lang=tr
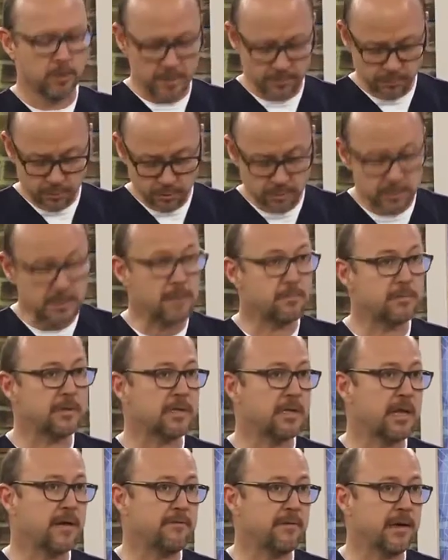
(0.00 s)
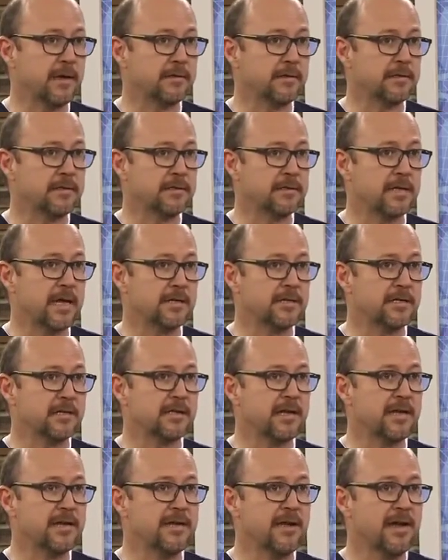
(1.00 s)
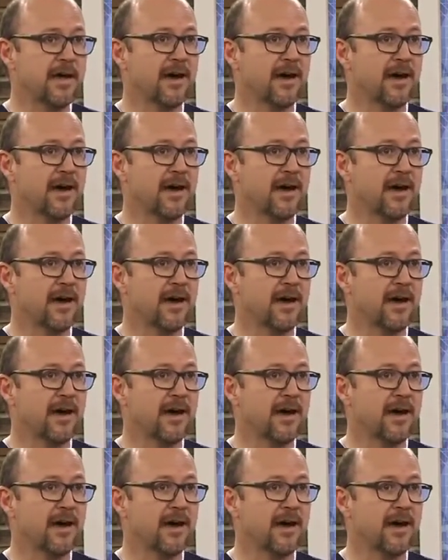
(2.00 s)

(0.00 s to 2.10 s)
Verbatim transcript: Hocam çok güzel bilgiler verdiniz. Gerçekten